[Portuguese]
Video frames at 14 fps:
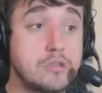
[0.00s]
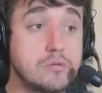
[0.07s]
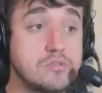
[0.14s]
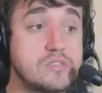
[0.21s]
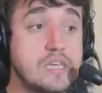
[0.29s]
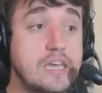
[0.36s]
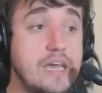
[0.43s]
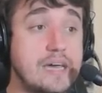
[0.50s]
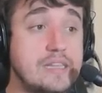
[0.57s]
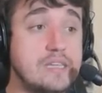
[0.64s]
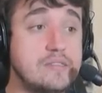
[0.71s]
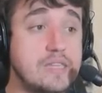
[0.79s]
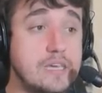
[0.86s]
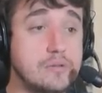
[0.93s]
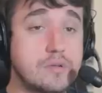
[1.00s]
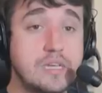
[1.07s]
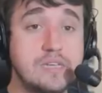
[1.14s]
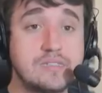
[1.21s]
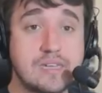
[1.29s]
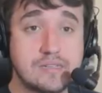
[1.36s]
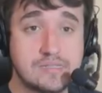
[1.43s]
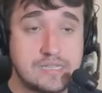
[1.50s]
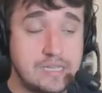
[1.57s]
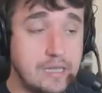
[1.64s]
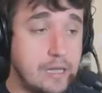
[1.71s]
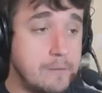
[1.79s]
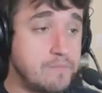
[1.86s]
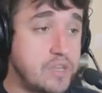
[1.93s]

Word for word: Não sei, a Nintendo quis assim.